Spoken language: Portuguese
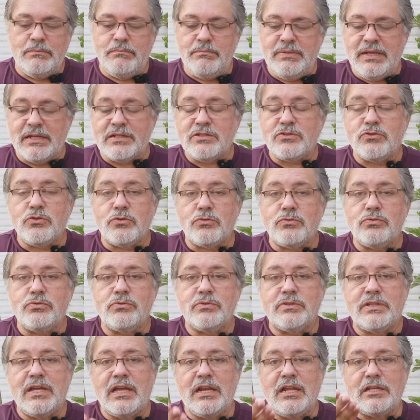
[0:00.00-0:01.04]
Black soco,
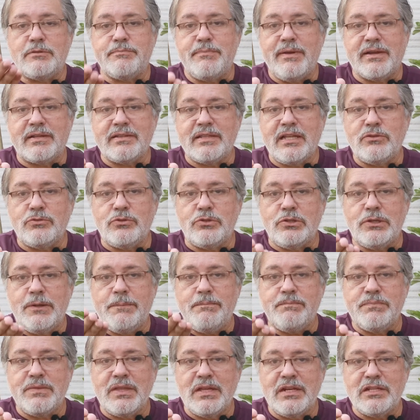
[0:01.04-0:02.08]
telespectador,
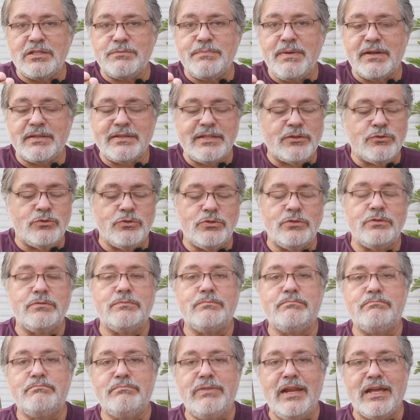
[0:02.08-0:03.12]
telespectador,
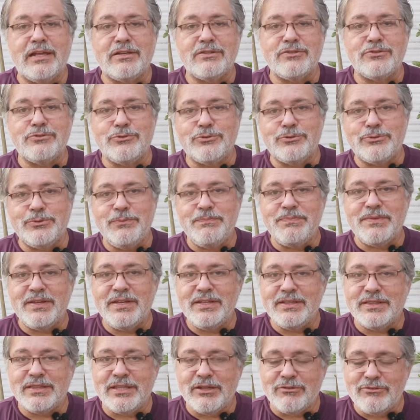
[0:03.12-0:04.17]
black soco.
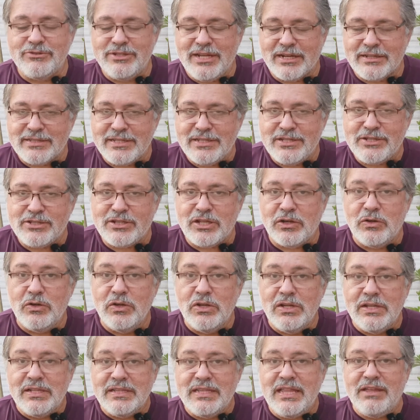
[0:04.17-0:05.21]
Então, já que vocês estão
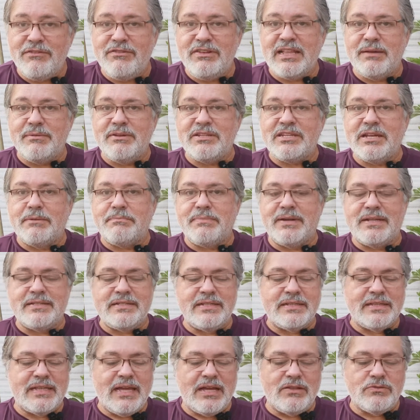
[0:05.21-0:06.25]
devidamente
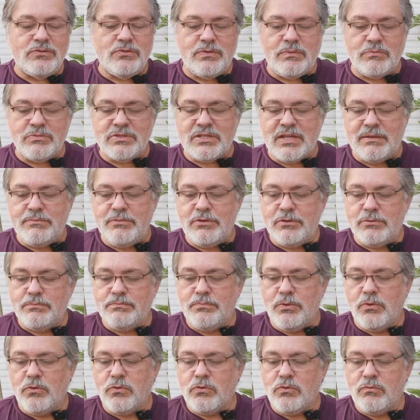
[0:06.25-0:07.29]
apresentados, vamos saber um
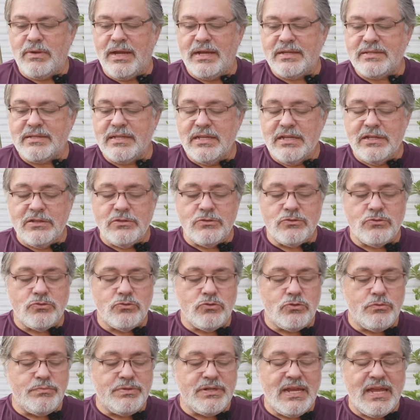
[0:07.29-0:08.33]
pouco mais
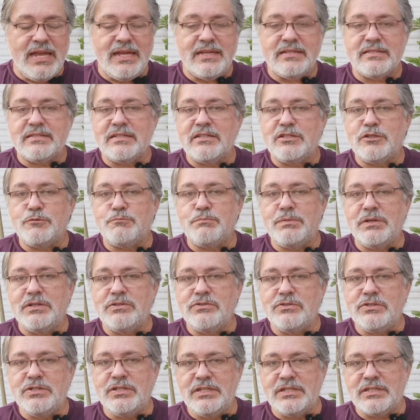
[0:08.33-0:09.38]
sobre essas
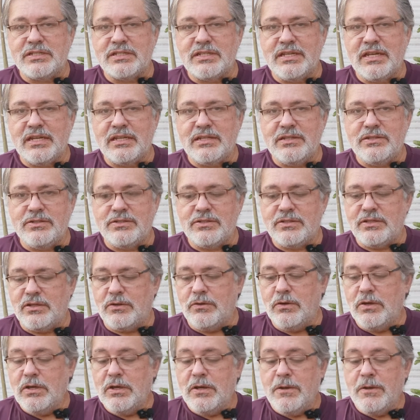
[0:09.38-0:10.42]
plantinhas que aqui estão.